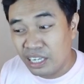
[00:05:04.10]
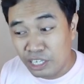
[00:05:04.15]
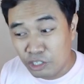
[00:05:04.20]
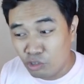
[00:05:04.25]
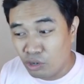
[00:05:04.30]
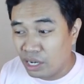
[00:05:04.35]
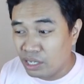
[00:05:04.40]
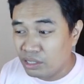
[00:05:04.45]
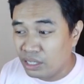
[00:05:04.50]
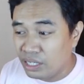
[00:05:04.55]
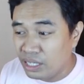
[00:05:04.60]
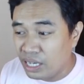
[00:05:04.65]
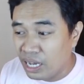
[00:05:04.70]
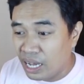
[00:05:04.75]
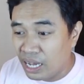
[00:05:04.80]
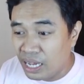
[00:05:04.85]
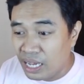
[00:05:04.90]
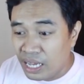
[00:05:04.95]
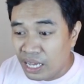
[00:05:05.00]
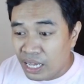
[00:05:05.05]
Tinan nyo ang idea.
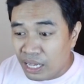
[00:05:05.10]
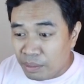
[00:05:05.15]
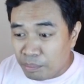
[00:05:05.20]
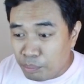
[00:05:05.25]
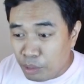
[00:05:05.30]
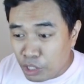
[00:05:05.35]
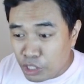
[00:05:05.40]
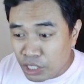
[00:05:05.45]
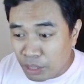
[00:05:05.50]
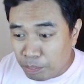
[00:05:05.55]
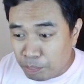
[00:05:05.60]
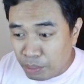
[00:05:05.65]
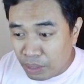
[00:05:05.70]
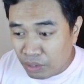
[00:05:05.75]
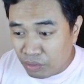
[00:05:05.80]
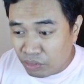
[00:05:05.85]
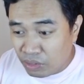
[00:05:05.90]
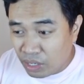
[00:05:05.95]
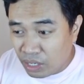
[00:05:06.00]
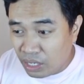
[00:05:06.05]
Ah. Bishop
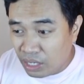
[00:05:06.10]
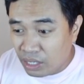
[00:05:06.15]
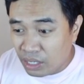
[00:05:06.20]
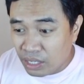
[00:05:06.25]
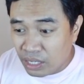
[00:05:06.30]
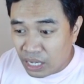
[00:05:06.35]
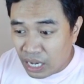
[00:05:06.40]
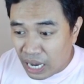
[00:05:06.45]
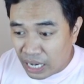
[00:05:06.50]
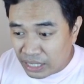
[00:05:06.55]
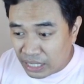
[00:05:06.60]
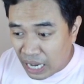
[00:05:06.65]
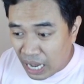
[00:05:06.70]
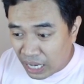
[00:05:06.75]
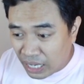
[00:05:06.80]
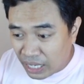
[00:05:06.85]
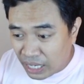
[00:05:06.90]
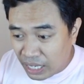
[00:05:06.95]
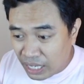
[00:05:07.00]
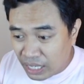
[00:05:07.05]
B3,
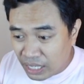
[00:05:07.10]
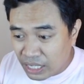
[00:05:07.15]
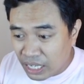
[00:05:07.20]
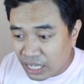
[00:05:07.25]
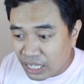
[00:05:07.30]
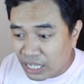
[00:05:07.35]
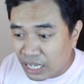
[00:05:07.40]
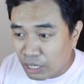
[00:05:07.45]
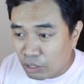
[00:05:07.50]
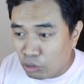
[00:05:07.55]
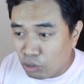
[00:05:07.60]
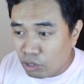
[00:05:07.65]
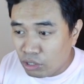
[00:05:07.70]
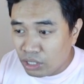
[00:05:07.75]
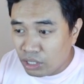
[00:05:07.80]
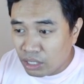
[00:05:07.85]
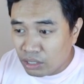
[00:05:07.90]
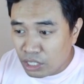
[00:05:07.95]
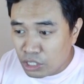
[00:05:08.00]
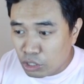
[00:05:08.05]
atake,
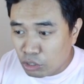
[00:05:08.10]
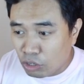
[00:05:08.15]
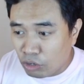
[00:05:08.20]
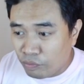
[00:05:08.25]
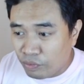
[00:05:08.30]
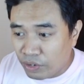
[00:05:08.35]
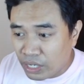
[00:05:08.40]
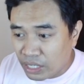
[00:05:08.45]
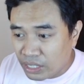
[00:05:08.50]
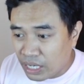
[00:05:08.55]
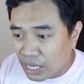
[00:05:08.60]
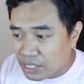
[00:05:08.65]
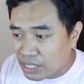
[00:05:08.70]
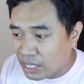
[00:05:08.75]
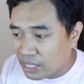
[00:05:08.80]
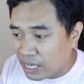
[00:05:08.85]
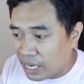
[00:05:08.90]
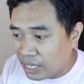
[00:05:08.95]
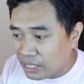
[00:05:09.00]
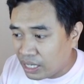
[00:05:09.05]
nagkaroon ng discovered attack
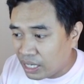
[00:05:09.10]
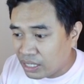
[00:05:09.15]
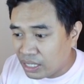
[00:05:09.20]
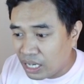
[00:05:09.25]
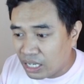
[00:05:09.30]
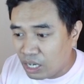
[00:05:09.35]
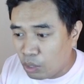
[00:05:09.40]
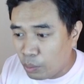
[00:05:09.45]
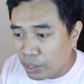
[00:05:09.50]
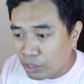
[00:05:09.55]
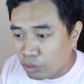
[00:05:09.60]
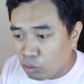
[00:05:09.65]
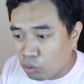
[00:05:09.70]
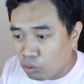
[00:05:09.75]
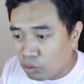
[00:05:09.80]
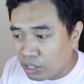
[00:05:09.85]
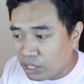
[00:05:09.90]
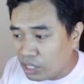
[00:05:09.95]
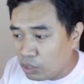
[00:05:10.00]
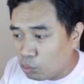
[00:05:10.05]
sa knight, ang gagawin
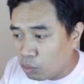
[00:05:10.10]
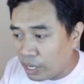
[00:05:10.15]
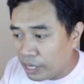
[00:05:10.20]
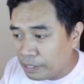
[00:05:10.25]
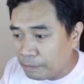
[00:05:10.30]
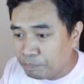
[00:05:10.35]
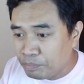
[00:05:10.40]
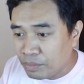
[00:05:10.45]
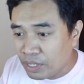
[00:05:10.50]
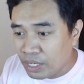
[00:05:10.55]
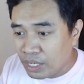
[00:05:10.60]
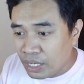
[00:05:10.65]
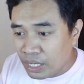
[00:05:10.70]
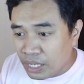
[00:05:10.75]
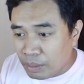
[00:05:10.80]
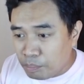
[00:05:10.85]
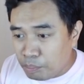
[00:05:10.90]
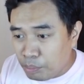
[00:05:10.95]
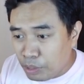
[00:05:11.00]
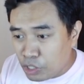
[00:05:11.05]
Rook E1,
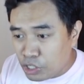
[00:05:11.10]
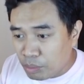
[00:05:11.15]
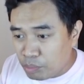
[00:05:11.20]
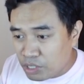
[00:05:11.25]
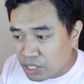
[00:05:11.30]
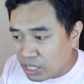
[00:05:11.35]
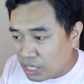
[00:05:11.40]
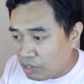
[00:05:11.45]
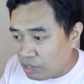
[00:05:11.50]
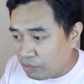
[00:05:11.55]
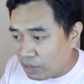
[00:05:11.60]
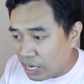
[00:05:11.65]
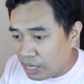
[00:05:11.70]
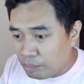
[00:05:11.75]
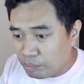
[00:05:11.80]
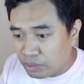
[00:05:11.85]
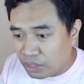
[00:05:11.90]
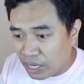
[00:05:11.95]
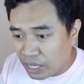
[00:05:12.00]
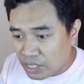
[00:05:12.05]
Bishop
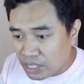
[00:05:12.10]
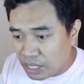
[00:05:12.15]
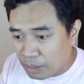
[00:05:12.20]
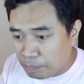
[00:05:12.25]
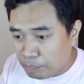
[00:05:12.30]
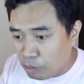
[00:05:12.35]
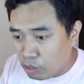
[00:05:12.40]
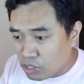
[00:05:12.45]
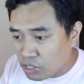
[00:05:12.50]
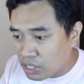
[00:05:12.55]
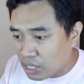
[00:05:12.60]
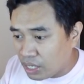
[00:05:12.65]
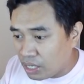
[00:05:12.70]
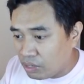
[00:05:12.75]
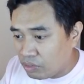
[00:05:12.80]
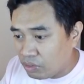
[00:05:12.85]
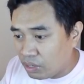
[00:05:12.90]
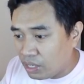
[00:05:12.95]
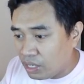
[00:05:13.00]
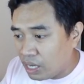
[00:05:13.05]
C5, threat sa pawn sa
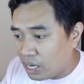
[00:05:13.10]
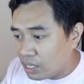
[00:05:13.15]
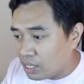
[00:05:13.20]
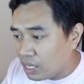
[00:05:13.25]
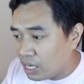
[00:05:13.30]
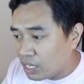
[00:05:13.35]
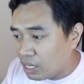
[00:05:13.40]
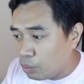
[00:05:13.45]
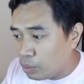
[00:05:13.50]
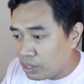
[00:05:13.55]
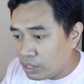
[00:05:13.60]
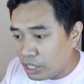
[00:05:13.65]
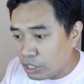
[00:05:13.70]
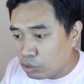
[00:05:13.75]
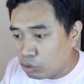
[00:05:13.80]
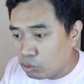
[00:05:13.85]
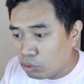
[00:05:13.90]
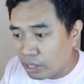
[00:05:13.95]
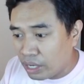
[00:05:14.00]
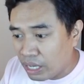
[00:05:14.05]
A3, ang gagawin
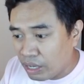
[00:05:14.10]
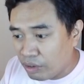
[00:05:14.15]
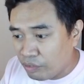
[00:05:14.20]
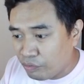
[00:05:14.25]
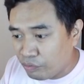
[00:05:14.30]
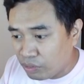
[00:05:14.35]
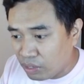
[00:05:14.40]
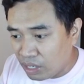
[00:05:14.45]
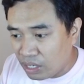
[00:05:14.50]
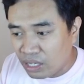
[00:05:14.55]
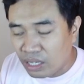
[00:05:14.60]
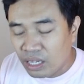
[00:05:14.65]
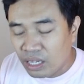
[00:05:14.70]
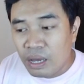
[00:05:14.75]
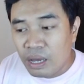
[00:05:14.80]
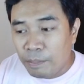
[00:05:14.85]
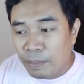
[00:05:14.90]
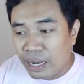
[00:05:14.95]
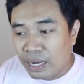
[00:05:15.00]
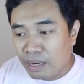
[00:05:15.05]
dito F3
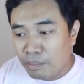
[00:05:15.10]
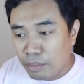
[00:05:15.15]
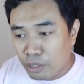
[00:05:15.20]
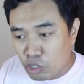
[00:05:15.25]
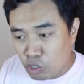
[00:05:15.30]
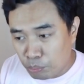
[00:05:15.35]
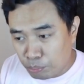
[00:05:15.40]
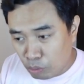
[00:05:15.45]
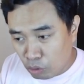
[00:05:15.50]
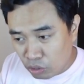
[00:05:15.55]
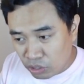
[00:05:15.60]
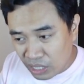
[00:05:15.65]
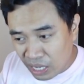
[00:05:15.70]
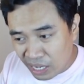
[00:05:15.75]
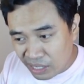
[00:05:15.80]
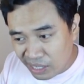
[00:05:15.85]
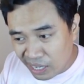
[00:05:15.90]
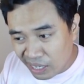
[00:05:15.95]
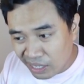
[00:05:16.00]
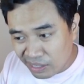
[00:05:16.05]
para
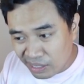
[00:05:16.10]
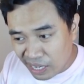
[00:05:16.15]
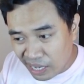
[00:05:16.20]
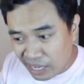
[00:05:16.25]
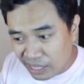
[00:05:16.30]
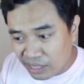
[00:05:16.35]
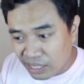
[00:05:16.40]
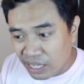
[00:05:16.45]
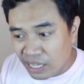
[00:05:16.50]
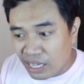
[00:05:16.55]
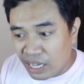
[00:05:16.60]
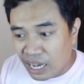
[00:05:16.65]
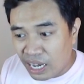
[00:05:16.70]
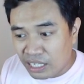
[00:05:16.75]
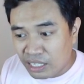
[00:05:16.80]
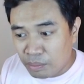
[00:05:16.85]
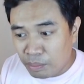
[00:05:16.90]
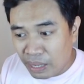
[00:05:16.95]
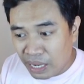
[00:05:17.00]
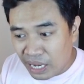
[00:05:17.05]
masuportahan na ang knight
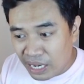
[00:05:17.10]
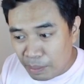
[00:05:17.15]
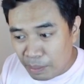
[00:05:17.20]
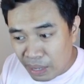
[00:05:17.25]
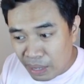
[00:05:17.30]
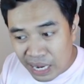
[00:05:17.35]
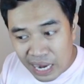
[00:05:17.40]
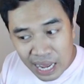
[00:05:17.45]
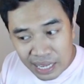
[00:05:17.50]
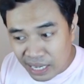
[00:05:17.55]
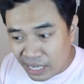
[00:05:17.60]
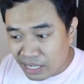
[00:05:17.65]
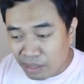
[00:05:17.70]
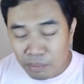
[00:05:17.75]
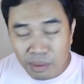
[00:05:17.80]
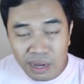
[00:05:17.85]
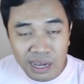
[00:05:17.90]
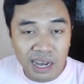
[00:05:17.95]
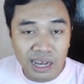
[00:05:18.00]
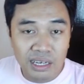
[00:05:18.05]
at malaya
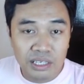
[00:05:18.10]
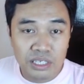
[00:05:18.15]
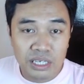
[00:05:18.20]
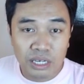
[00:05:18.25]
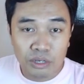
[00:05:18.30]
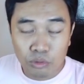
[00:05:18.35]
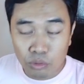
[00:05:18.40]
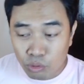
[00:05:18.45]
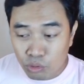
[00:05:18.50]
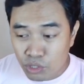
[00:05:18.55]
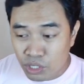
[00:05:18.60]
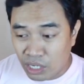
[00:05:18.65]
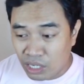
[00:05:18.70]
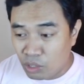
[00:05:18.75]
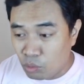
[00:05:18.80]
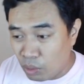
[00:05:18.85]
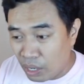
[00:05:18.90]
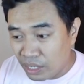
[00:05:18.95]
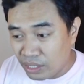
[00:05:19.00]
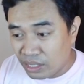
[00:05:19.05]
nang makaalis ang rook sa
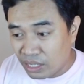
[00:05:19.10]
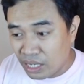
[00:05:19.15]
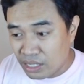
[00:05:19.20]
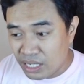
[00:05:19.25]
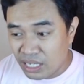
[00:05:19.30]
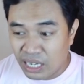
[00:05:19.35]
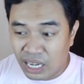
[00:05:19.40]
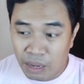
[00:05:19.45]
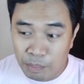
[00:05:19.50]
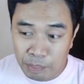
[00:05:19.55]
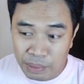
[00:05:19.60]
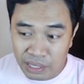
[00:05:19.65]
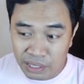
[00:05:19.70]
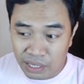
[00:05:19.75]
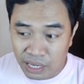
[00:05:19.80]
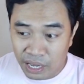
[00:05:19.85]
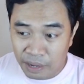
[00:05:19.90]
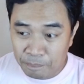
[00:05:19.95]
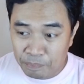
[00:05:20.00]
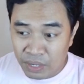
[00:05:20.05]
E1 kasi nakapin
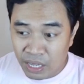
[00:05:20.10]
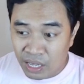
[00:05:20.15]
nga.